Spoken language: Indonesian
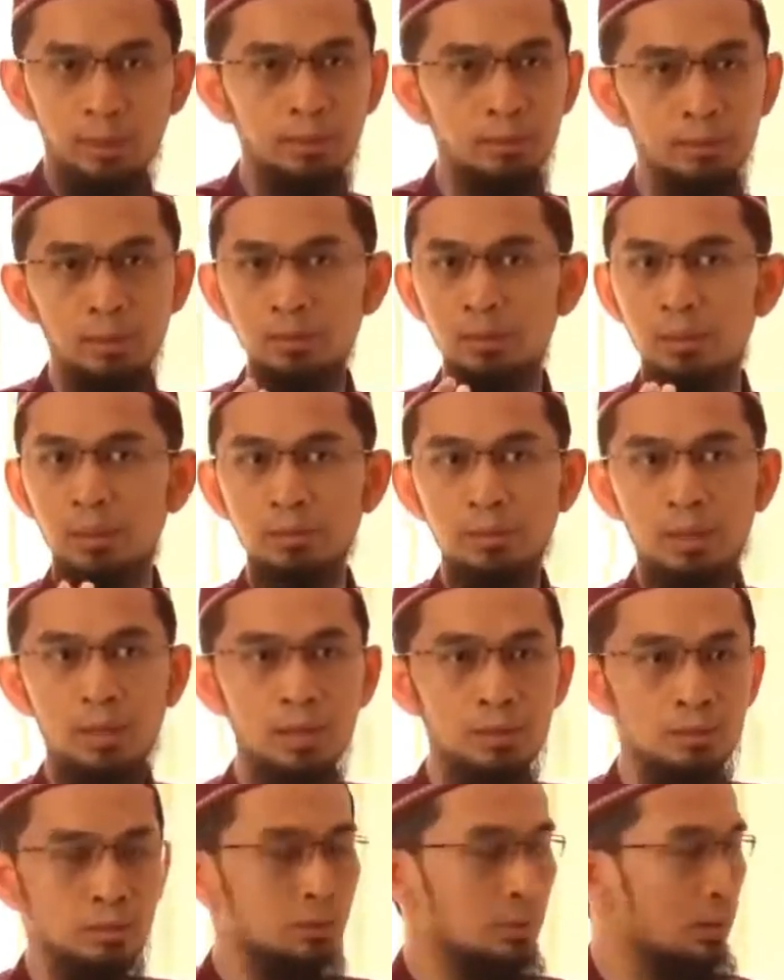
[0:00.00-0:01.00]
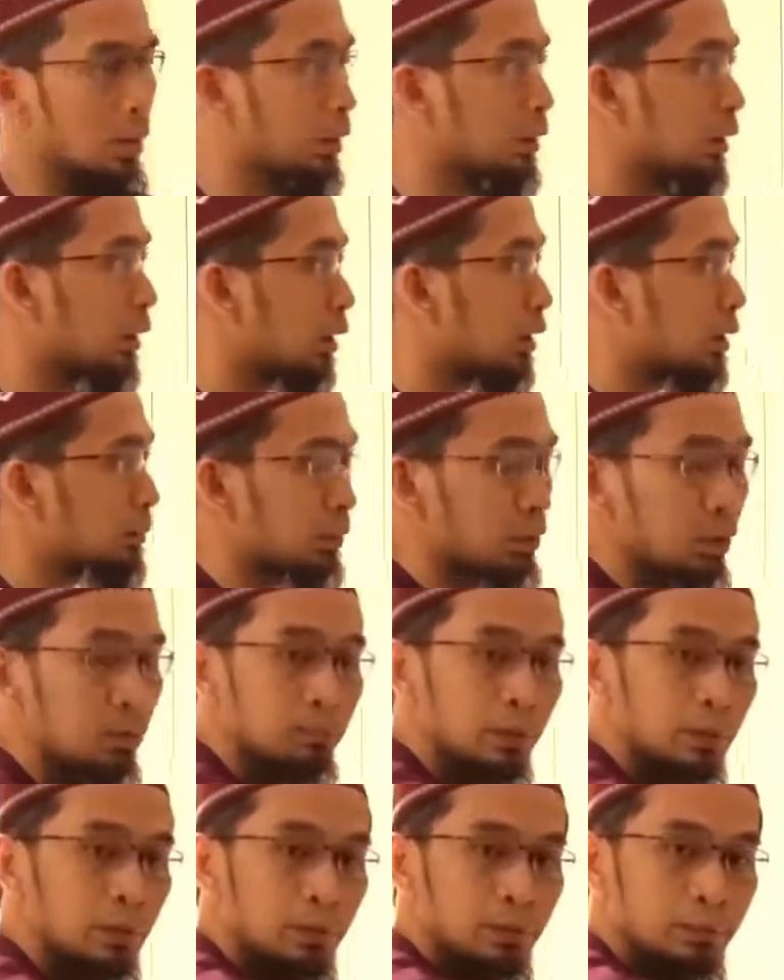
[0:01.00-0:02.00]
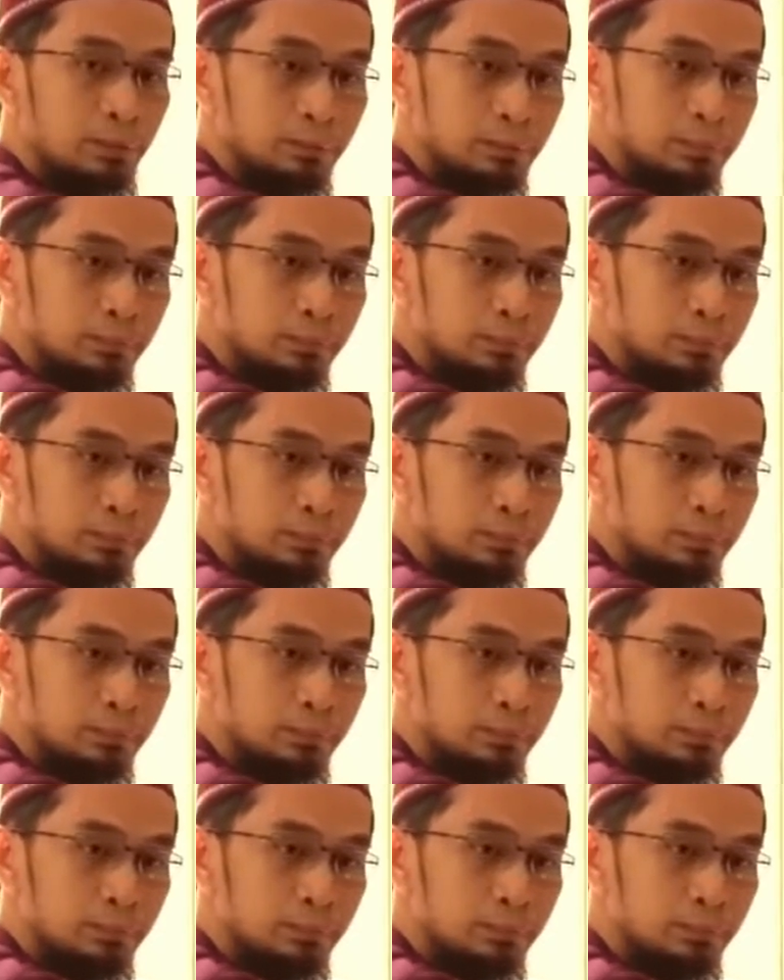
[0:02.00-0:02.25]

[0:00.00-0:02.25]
Anda tidak tahajud, Anda nggak dapat yang empat ini.